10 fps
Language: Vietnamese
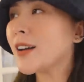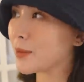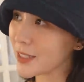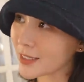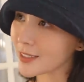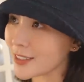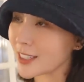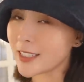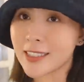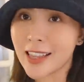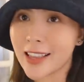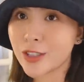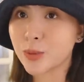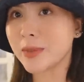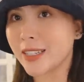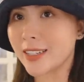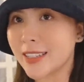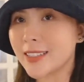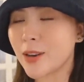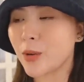bây giờ thì sẽ chuẩn bị để
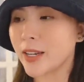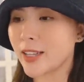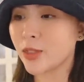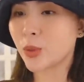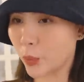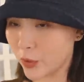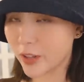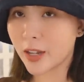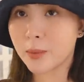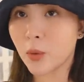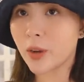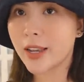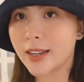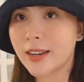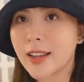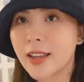đi ra ngoài đi ăn tối với cả bố Kiên